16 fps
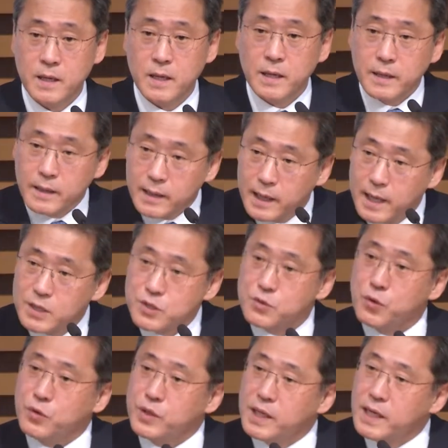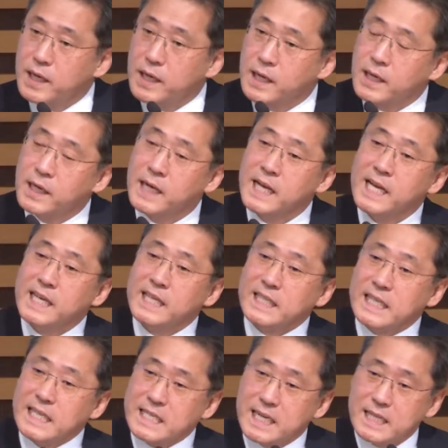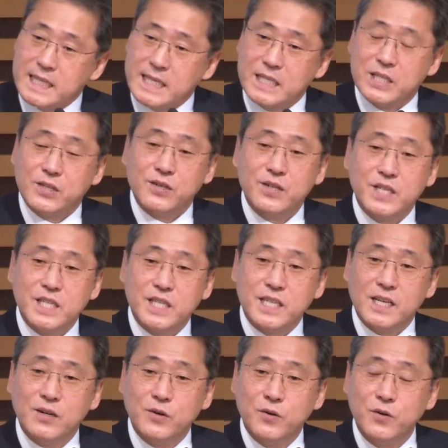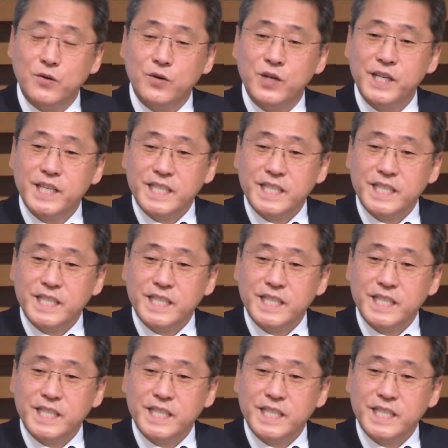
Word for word: 그래가지고 오다가 1차 대전을 지나고